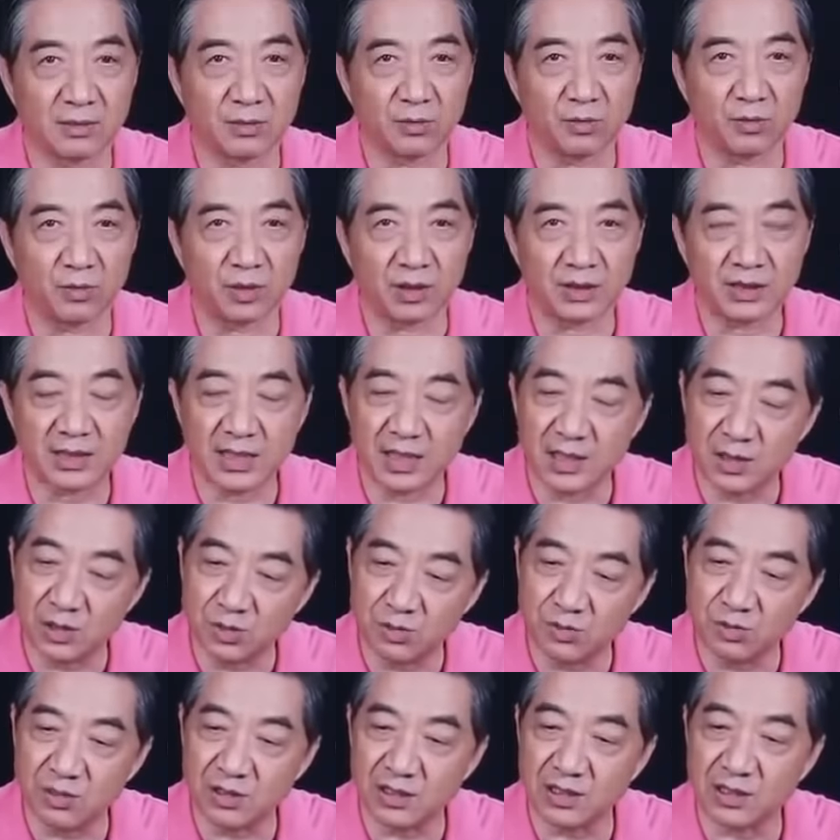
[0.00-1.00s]
我先
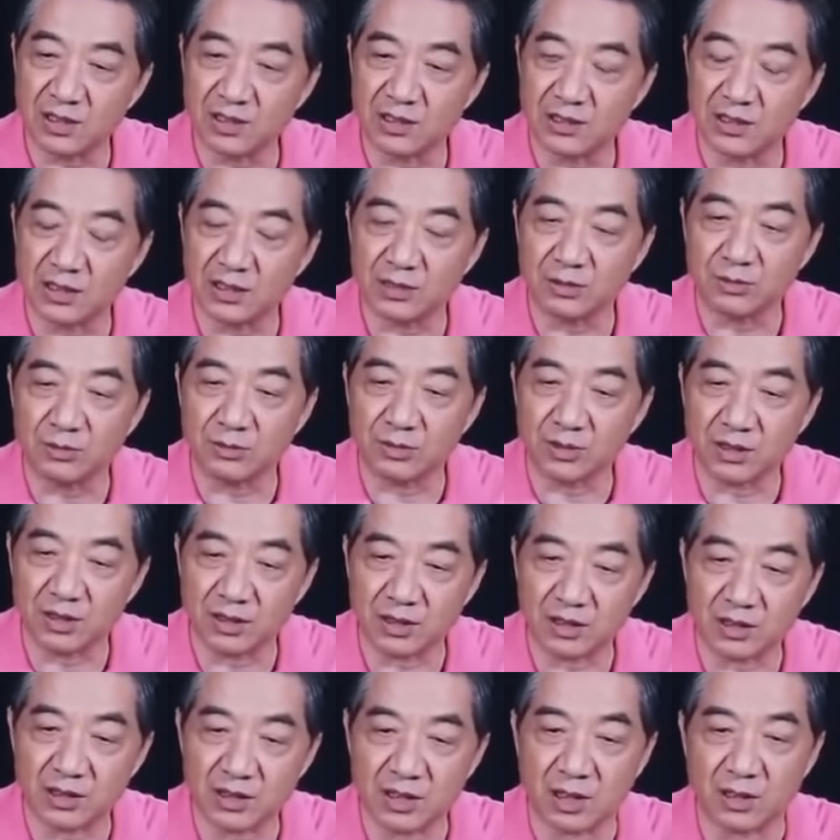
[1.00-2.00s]
说这个印度的
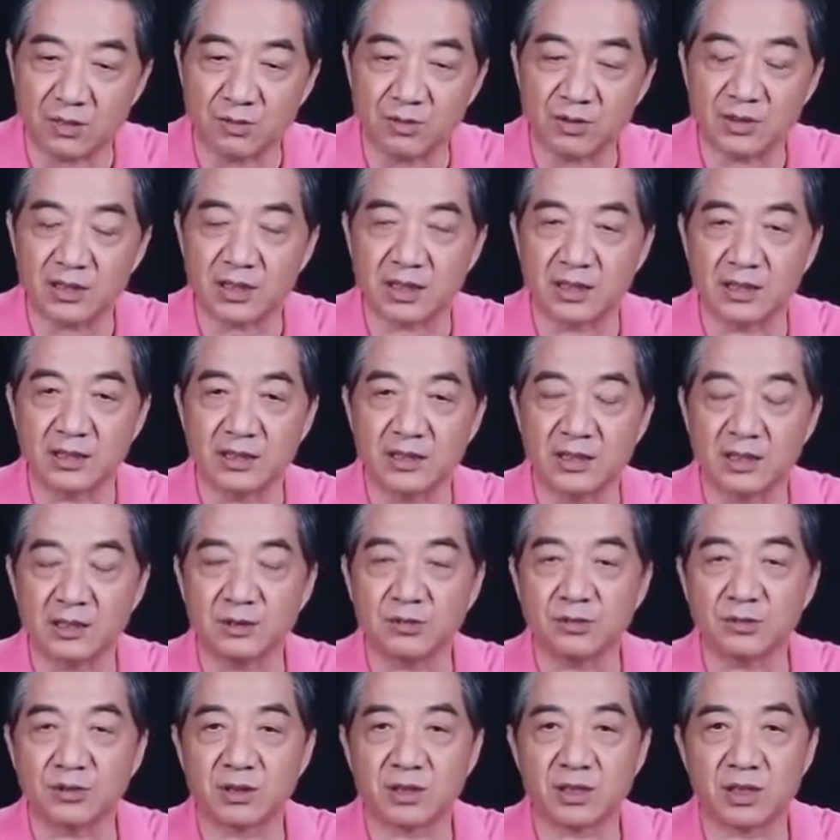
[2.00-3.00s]
这个常规潜艇，
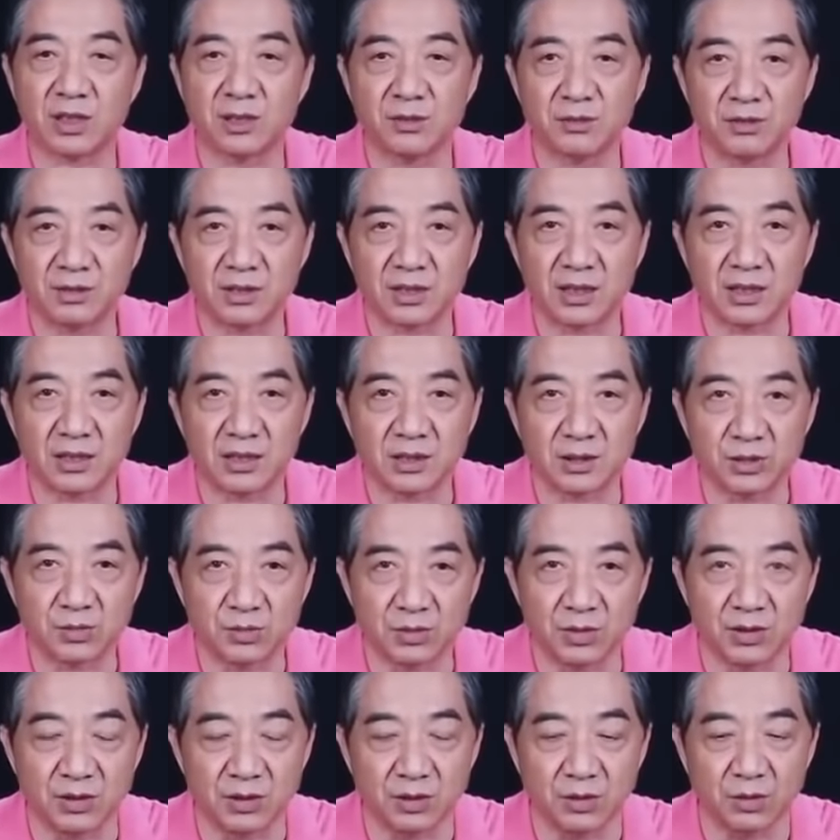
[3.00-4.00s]
印度的常规潜艇
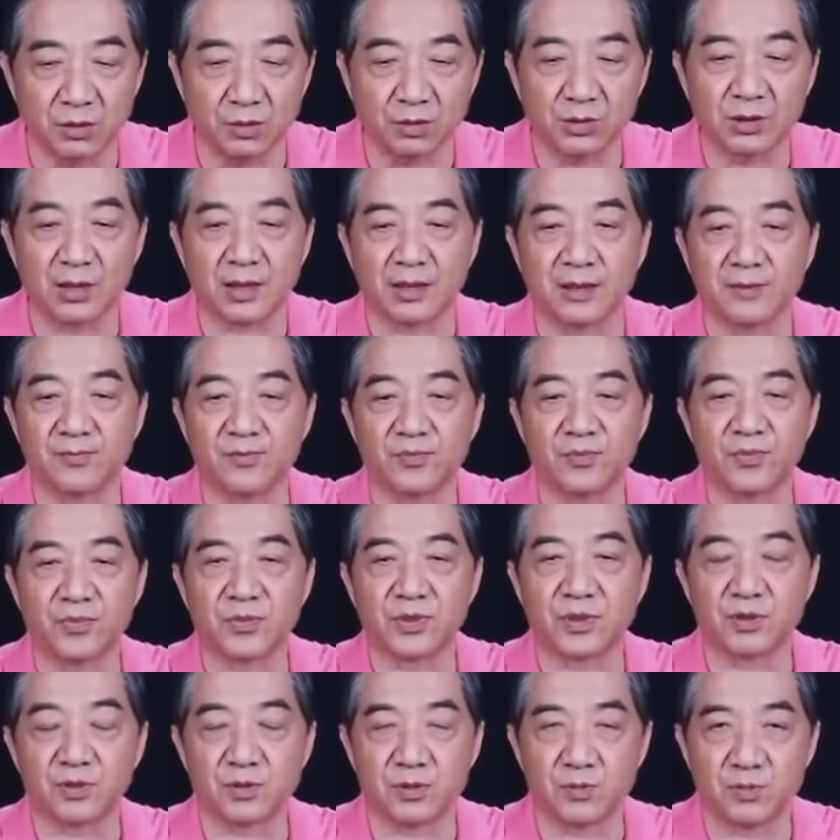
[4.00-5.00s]
最牛的
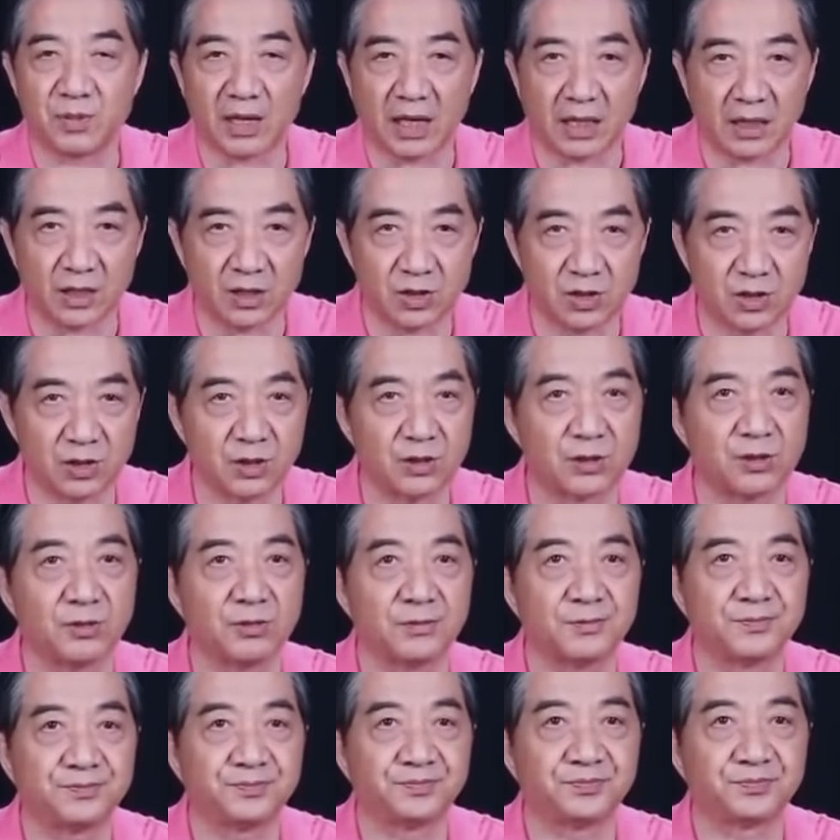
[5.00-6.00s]
就是买了十
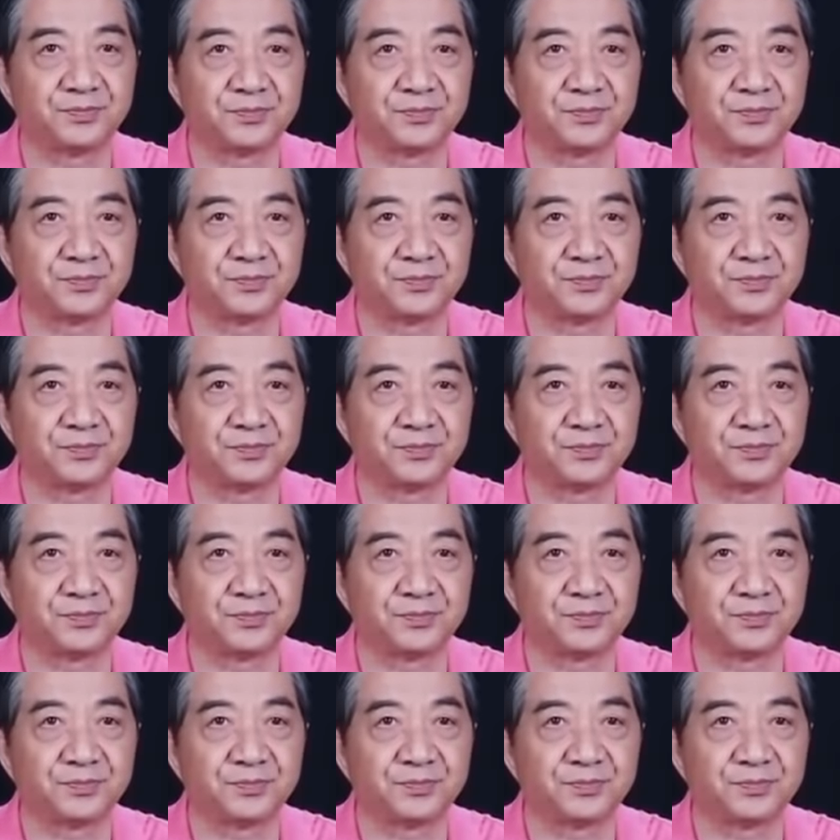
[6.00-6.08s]
艘